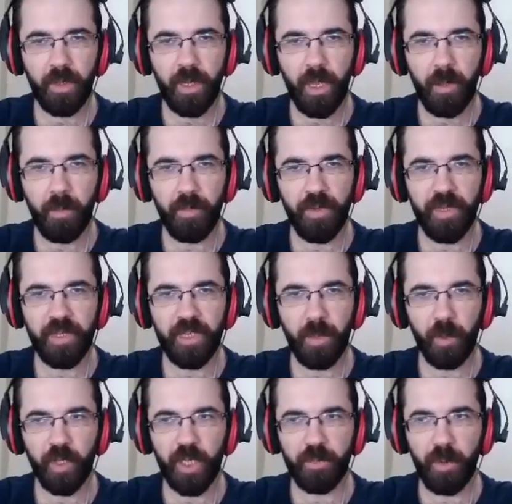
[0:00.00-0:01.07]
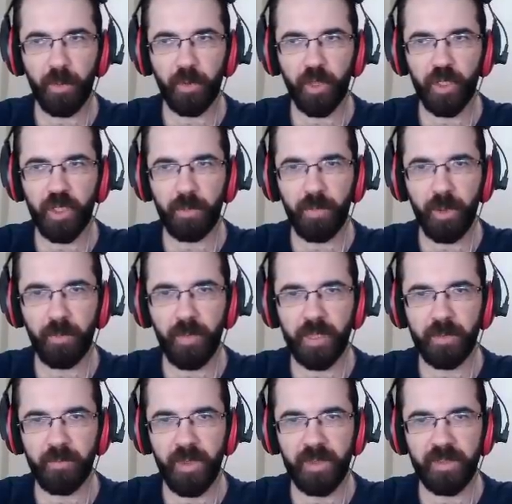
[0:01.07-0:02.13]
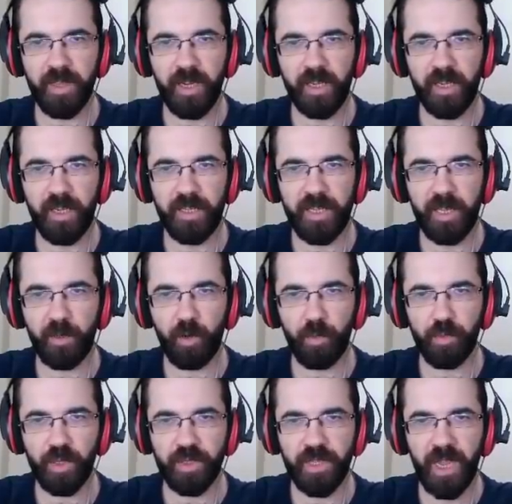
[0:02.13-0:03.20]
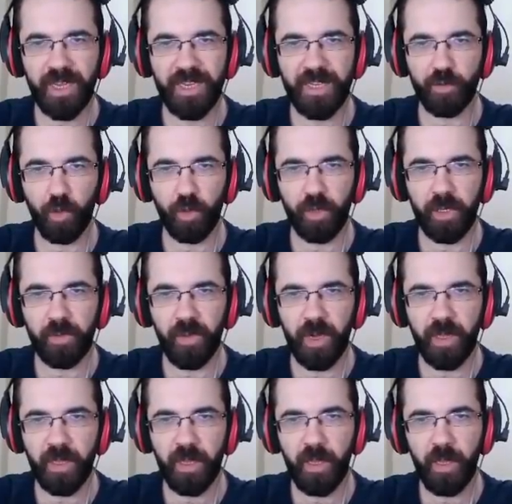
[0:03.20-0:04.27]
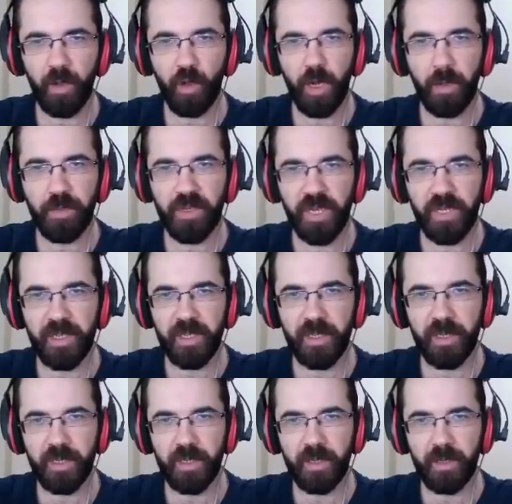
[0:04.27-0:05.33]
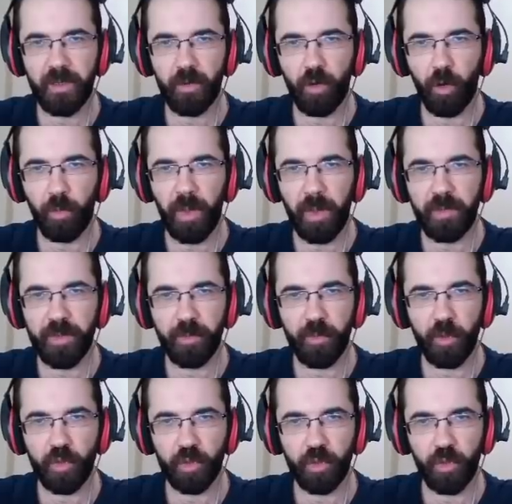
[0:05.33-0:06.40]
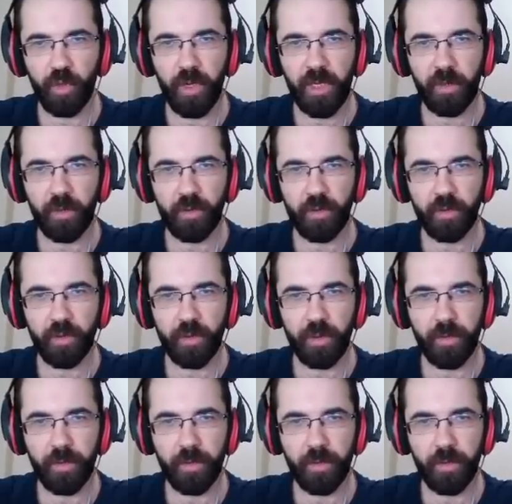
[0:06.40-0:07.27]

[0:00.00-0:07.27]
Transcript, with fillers: Hem bir sabotaj mabotaj yapmam lazım. Ventlere klik diye giriyormuş da sağ klik sol klik falan öyle bir şeydir. Hoplayıp zıplıyorsundur öyle giriyorsundur.